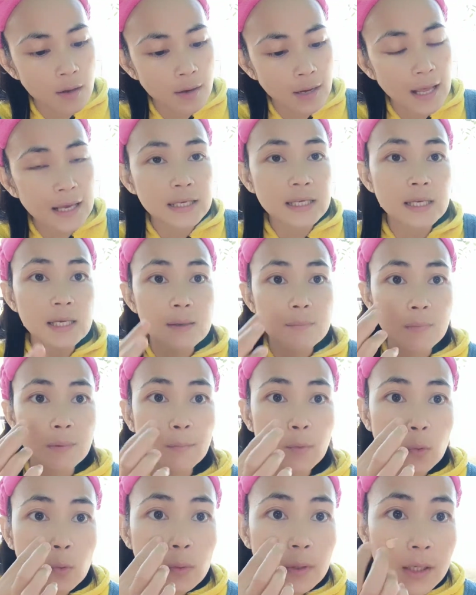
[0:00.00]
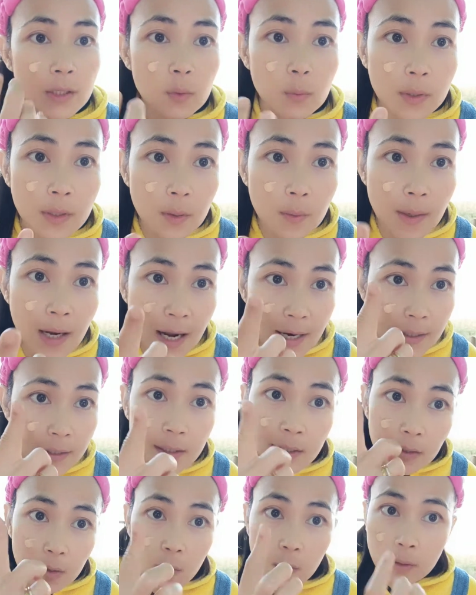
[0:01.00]
และครีมบำรุงในตัวเดียวกัน
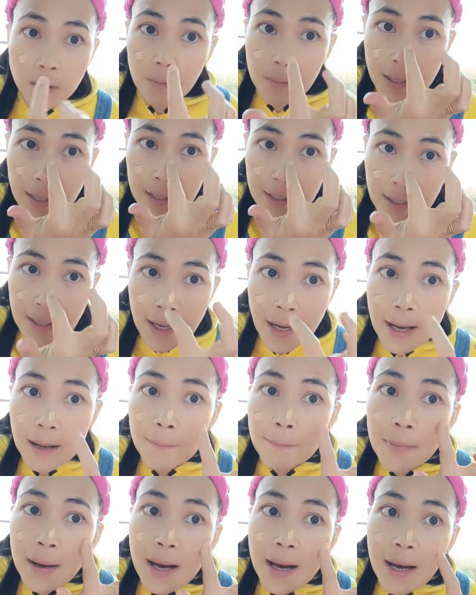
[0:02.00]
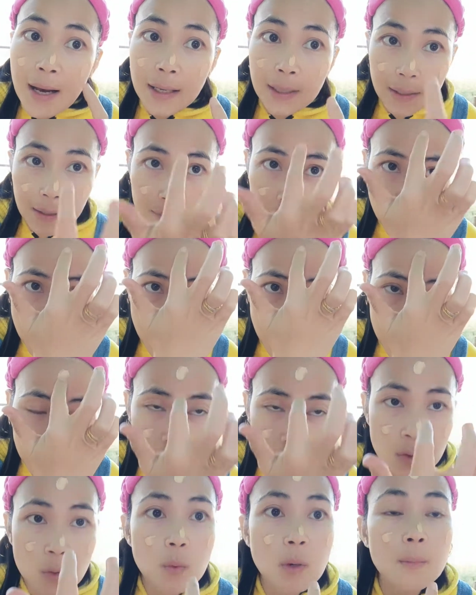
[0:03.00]
1 หยดเท่านั้นนะคะป้าย
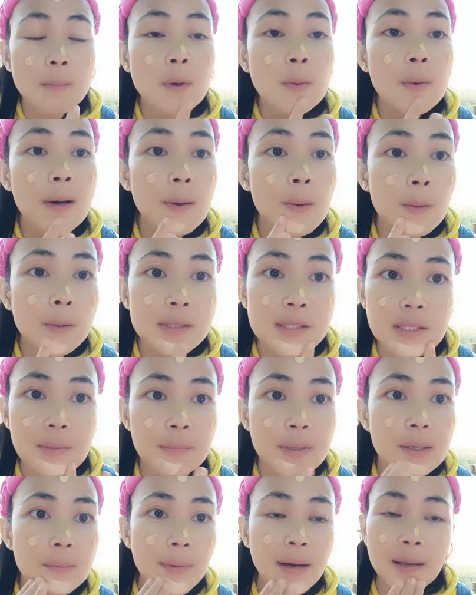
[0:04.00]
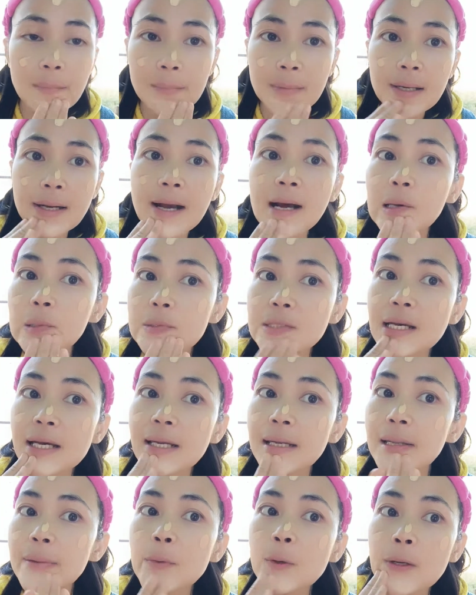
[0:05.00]
ทั่วไม่ว่าคนจะมือใหม่มือเก่าใช้
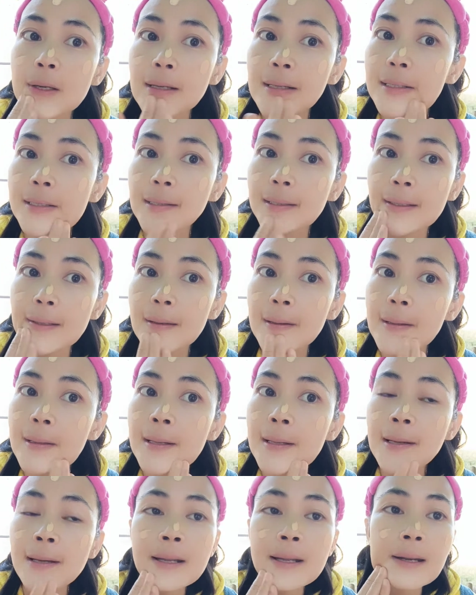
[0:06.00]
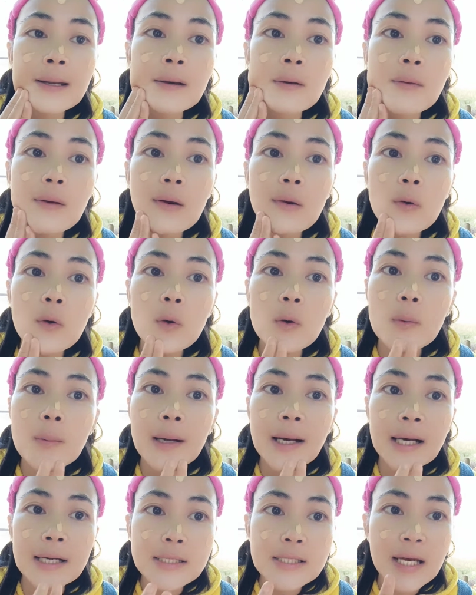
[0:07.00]
ได้หมดเลยแล้วก็ลูบ
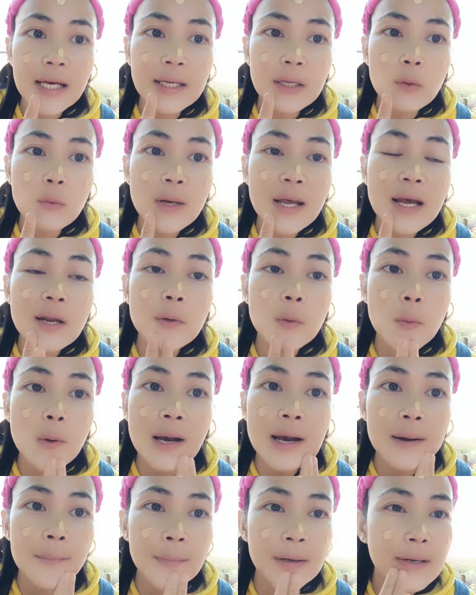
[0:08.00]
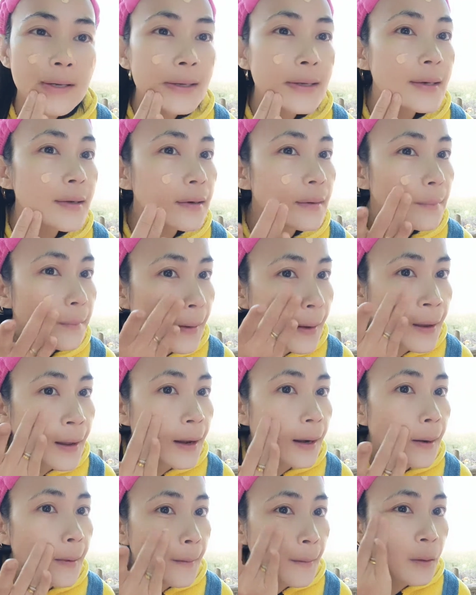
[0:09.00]
ค่ะใช้นิ้วนางนิ้วก้างเหมือนเดิม
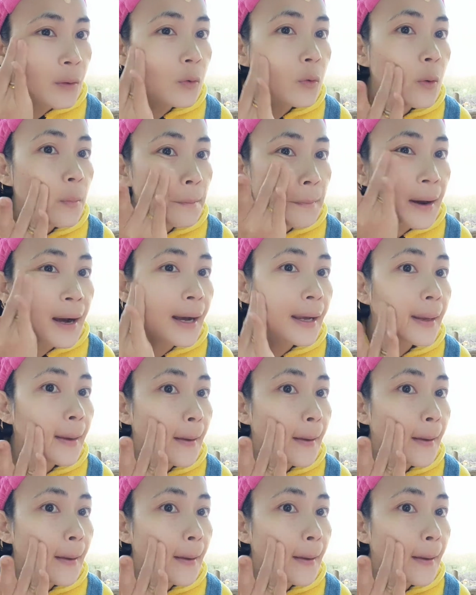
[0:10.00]
แล้วก็ลูบไป